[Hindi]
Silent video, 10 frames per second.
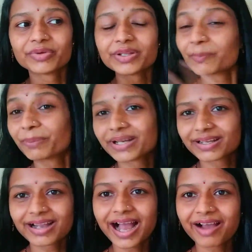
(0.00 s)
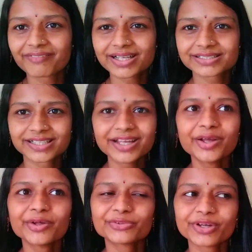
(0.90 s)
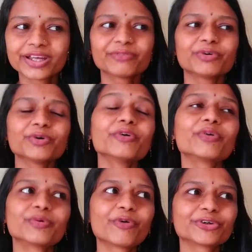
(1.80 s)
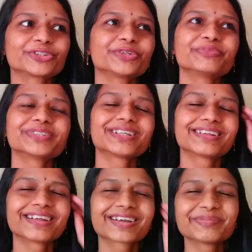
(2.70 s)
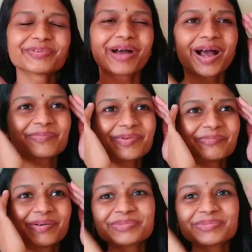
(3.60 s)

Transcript: फिर परी का आवाज है तो एक वो वॉशरूम मुझे रहता है कि मैं वहां पे